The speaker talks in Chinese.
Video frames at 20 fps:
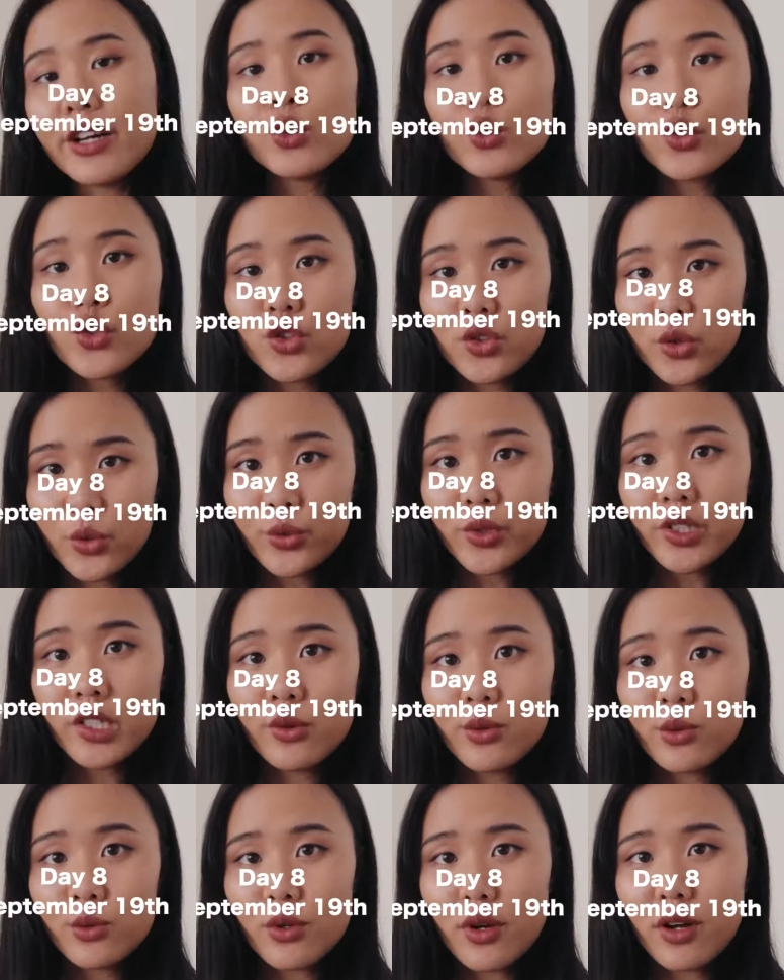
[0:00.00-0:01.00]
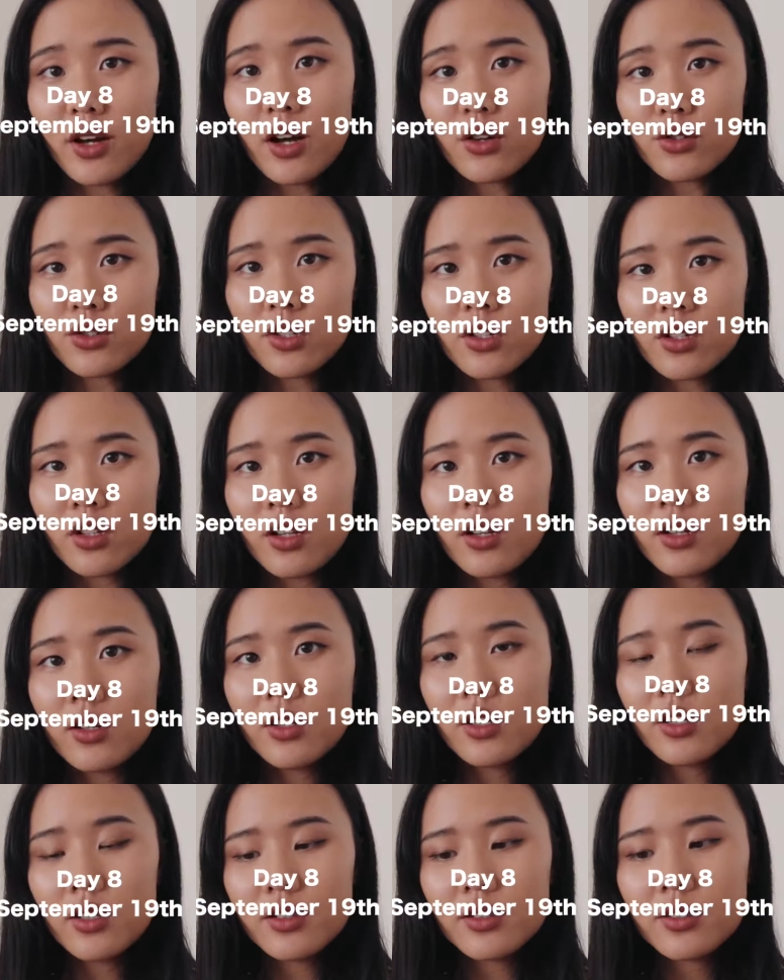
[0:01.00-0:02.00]
还有九天我就要考试了。
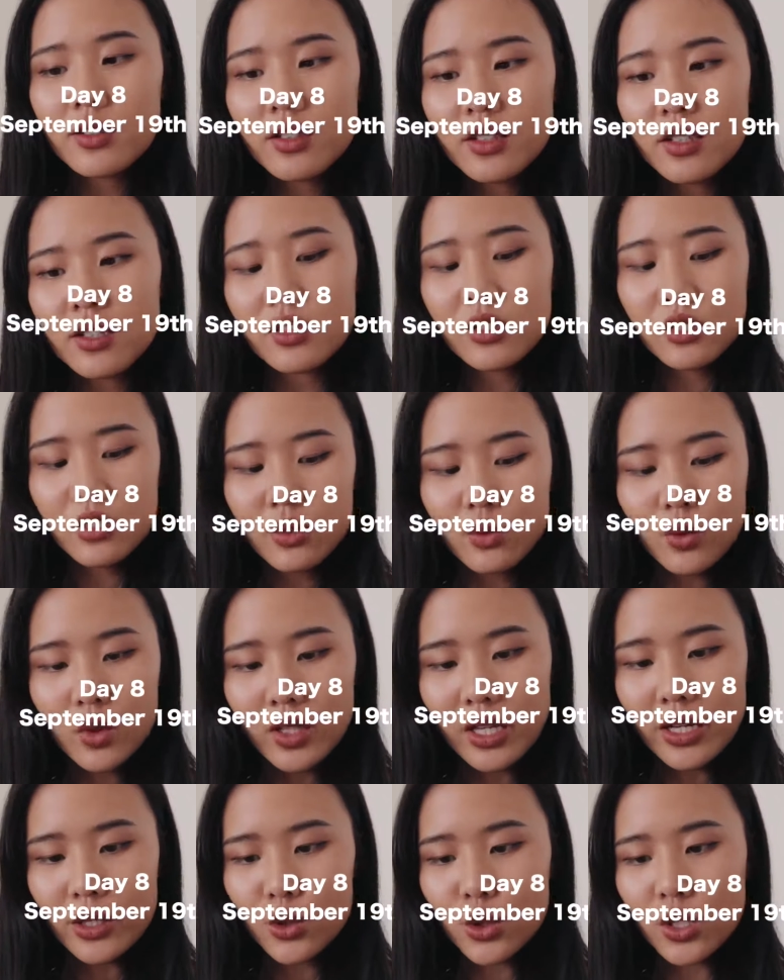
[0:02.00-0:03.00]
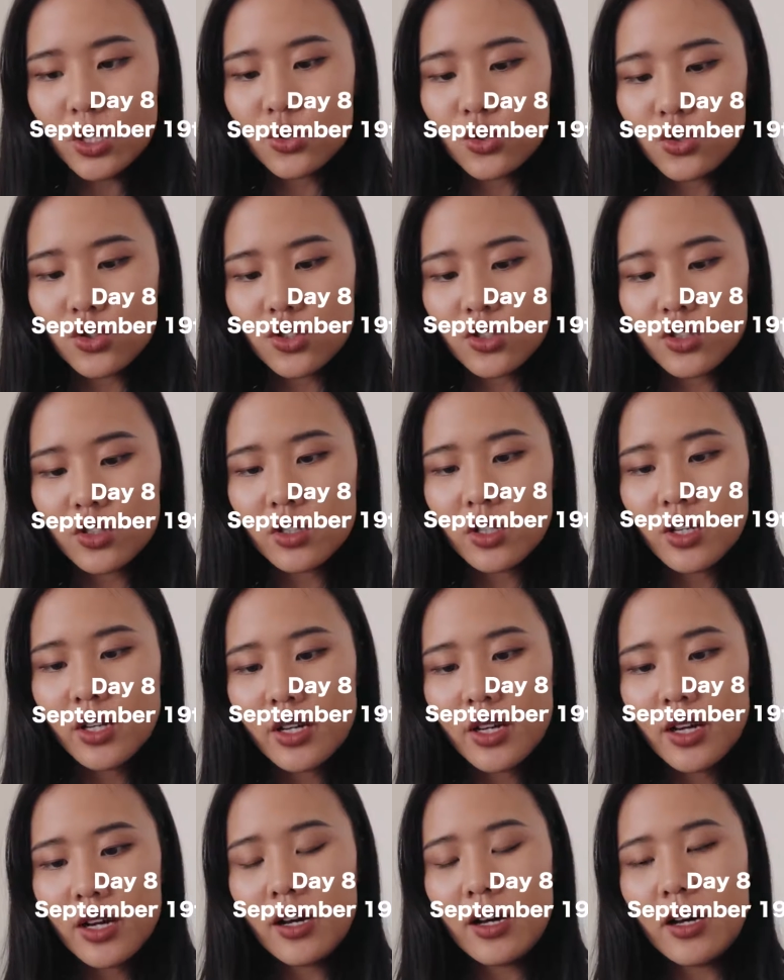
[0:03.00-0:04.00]
今天呢，我打算就是，
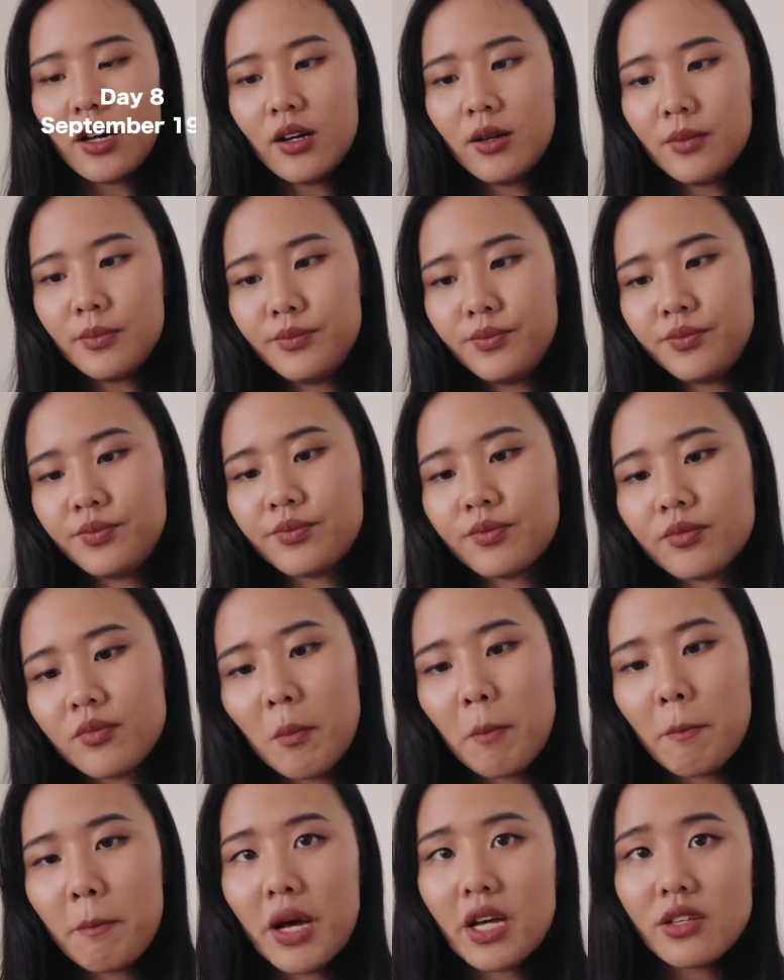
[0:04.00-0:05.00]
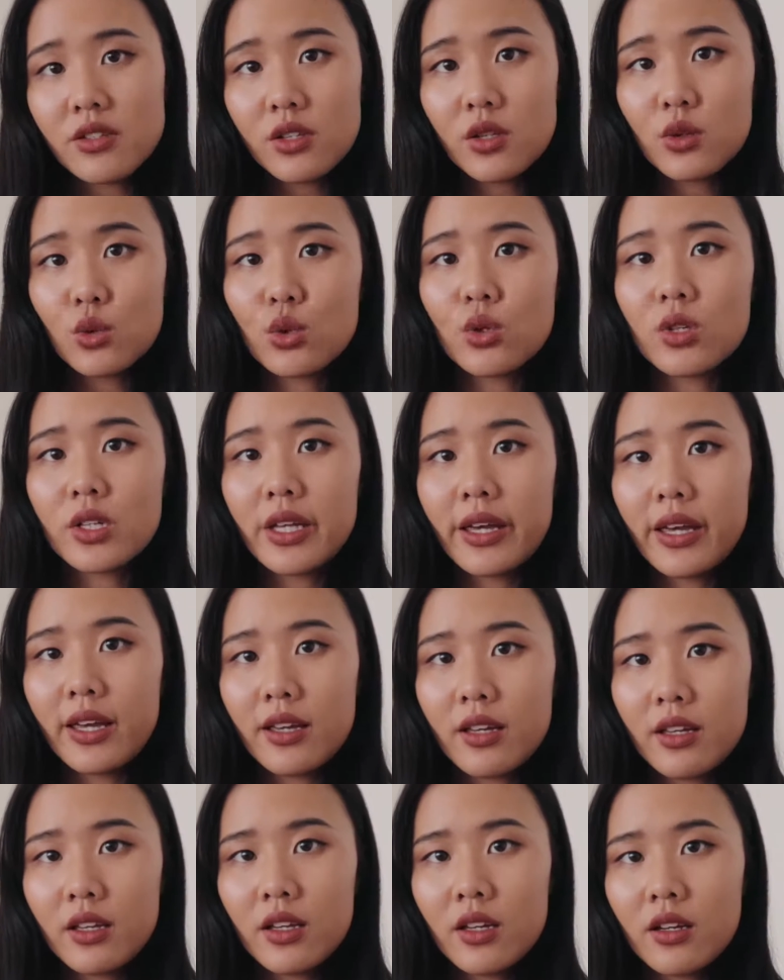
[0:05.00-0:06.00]
嗯，把写作
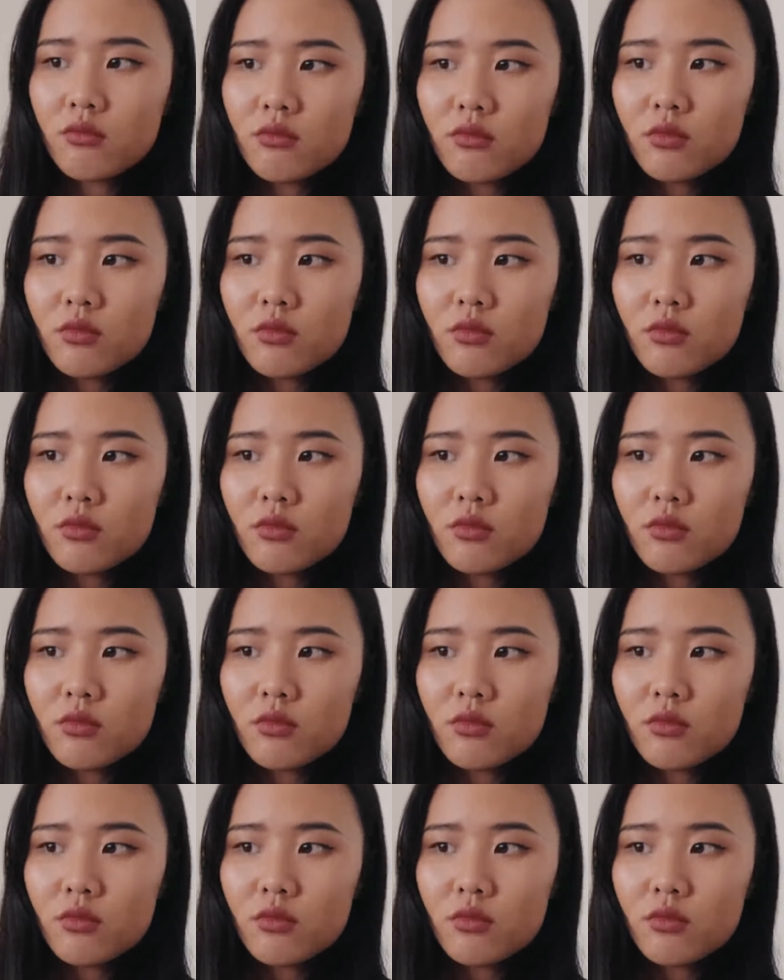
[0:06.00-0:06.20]
给。